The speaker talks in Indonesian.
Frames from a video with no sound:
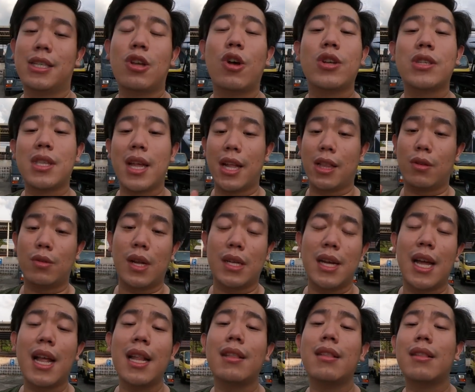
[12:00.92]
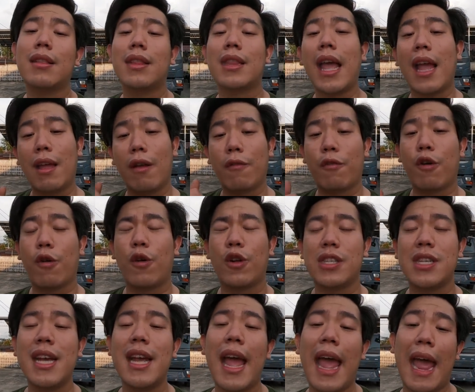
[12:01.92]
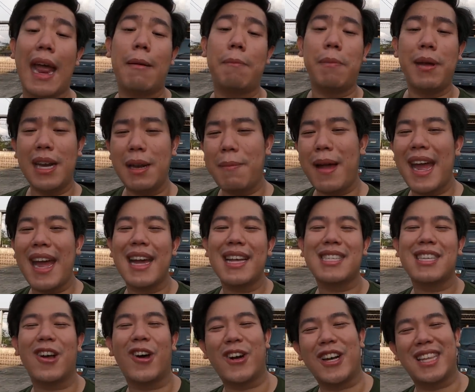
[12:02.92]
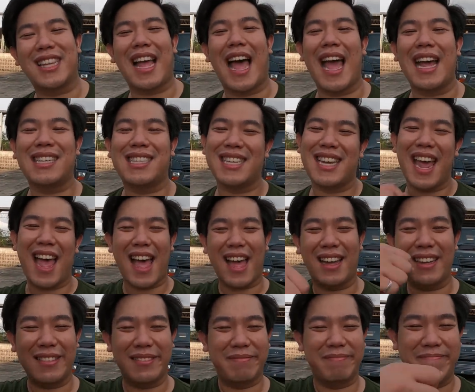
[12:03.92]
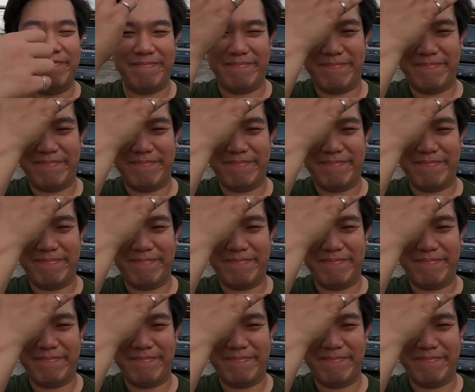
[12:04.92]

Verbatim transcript: so stay tune aja thank you for watching and be the best on it guys ya ya